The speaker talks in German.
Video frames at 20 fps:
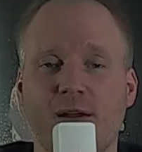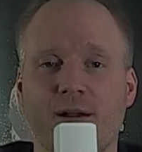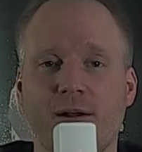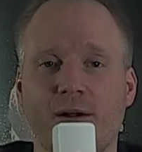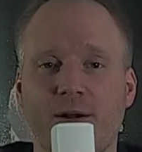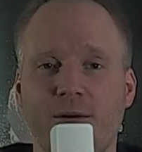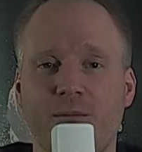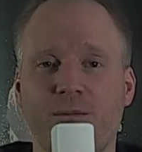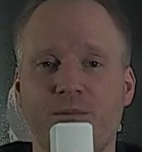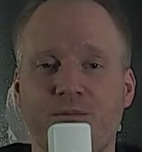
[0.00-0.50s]

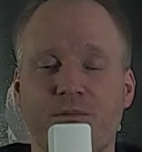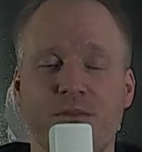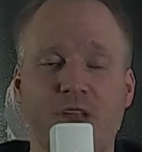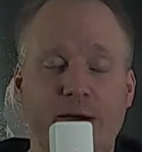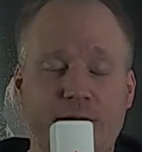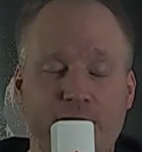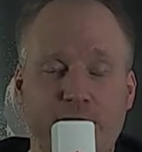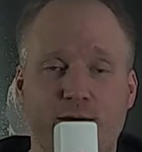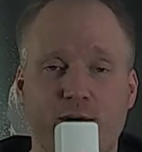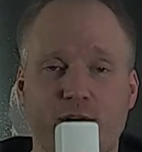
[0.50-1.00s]
Ähm,
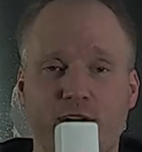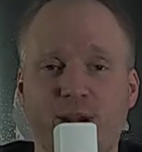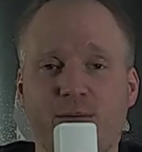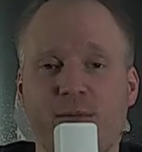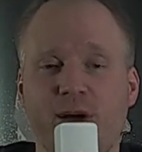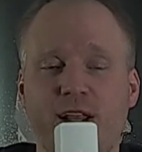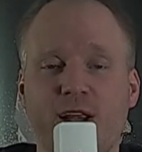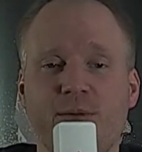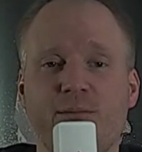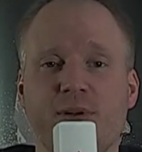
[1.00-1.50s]
nach wie vor
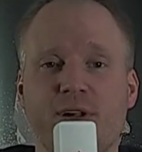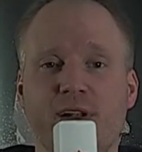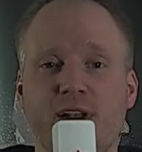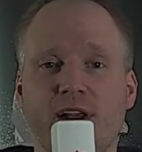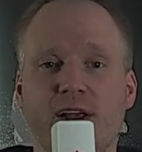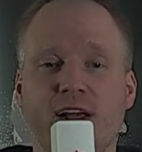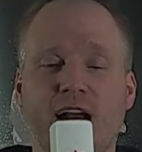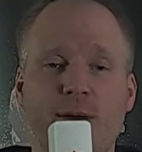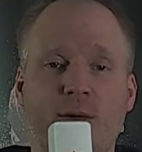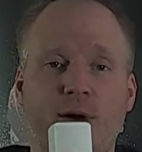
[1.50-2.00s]
Thema
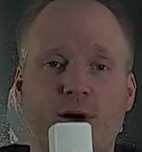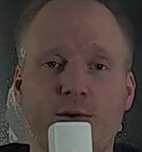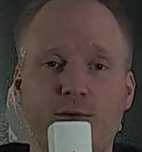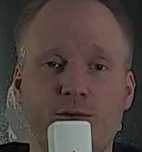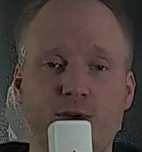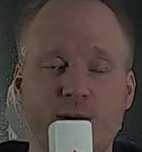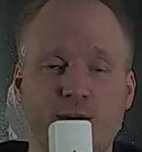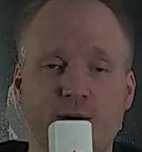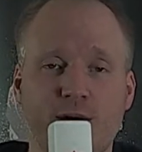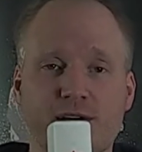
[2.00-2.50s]
Link-Building, aber auch
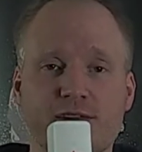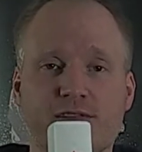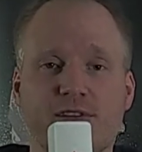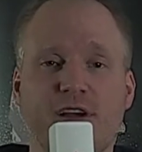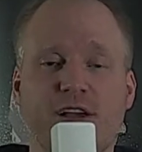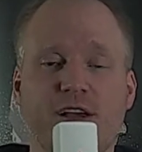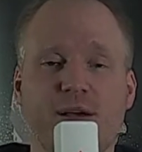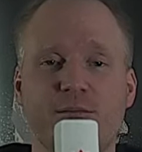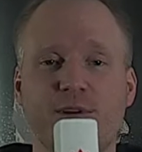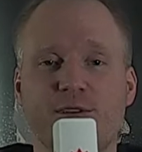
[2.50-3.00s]
Google Plus
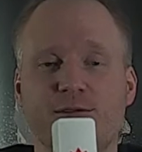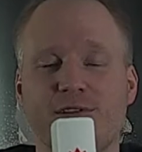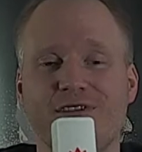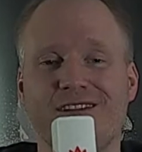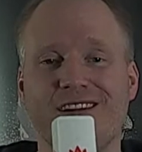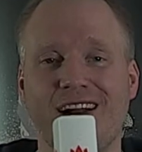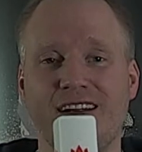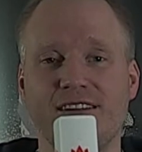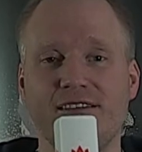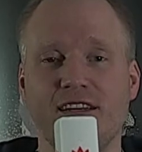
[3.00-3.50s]
mit
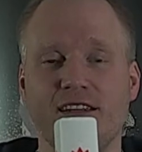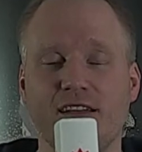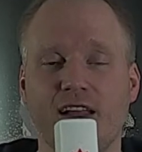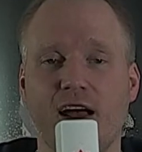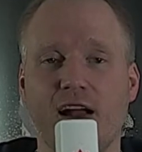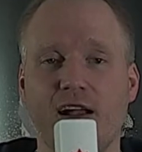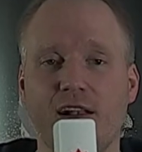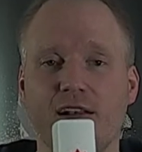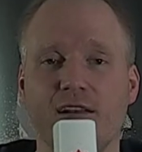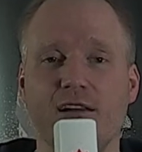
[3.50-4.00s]
sozialen
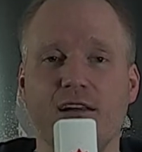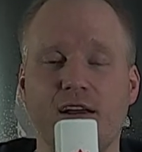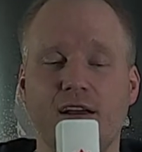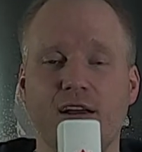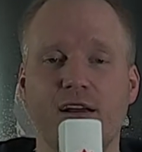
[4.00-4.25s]
Signalen